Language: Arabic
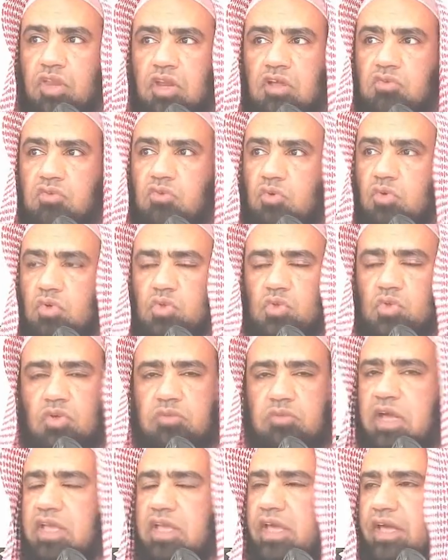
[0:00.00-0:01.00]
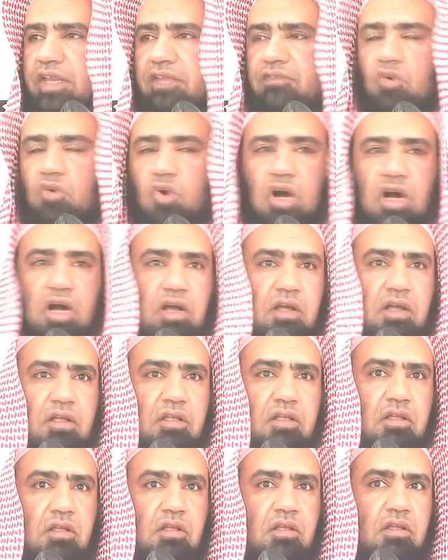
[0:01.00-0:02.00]
ثلاثة الأصول ما يعرفها
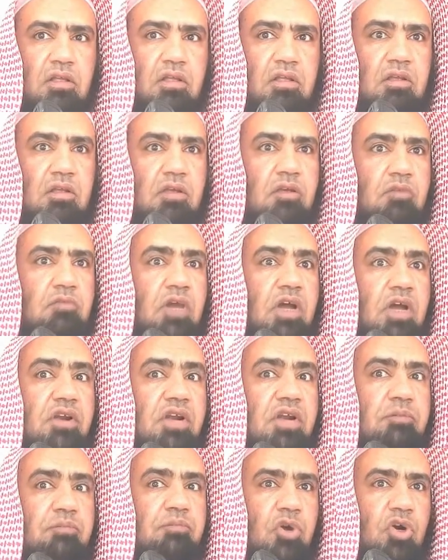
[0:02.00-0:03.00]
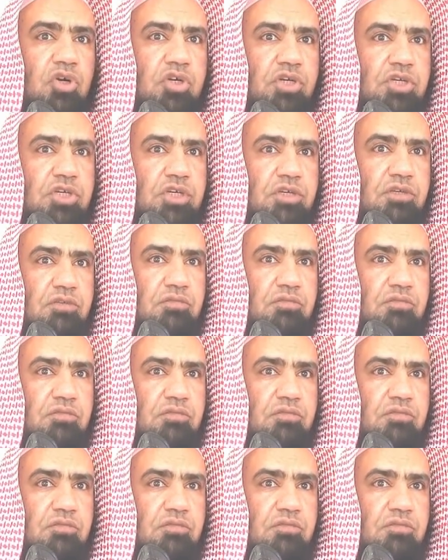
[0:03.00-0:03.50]
من ربك